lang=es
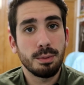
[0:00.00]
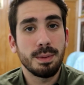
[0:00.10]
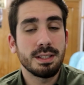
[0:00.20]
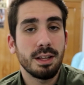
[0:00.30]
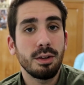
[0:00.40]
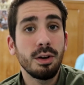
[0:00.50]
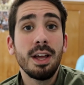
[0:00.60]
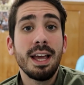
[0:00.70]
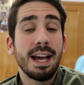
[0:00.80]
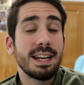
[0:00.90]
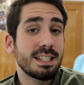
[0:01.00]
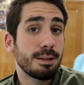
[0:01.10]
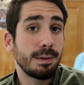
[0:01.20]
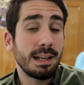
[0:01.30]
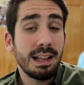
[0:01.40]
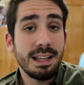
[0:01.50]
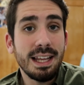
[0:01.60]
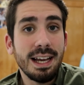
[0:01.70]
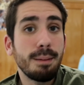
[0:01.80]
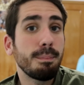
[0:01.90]
pensando en ese final de
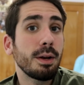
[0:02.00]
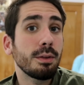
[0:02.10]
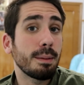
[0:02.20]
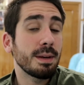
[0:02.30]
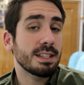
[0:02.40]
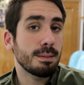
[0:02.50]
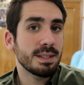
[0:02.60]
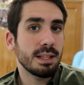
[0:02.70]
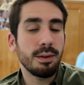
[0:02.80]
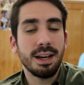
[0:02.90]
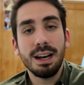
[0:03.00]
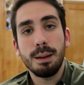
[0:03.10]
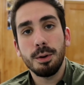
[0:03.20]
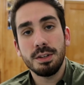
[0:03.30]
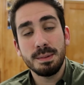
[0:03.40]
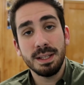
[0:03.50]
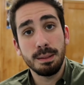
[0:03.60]
liga, pero también están pensando de cara a la próxima